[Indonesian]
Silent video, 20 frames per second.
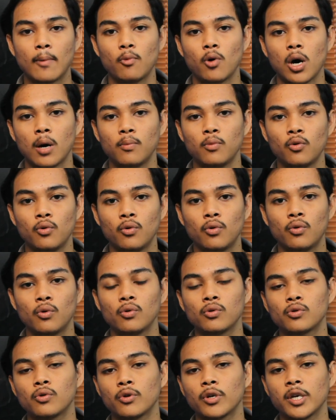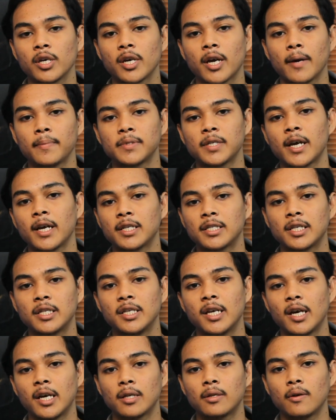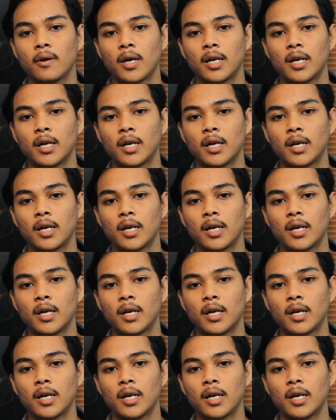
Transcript: abu-abu untuk keycaps actionnya itu